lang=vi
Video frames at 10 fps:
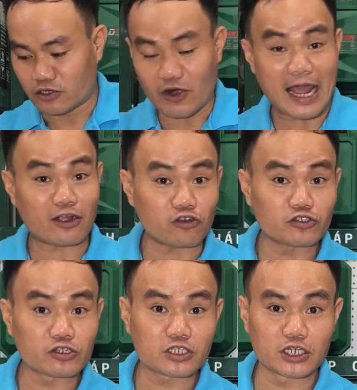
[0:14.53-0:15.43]
nó đang có
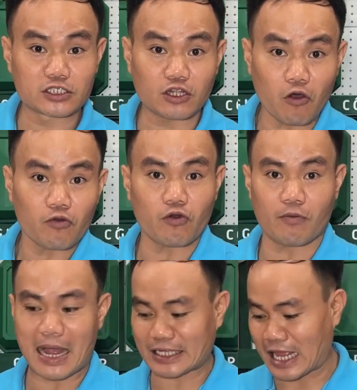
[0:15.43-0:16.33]
chương trình tốt của
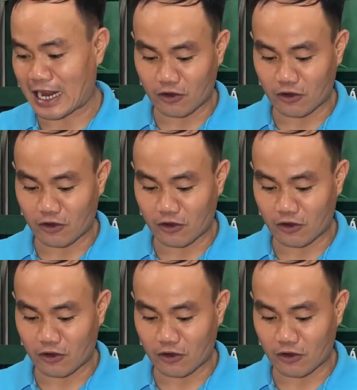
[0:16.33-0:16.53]
Makita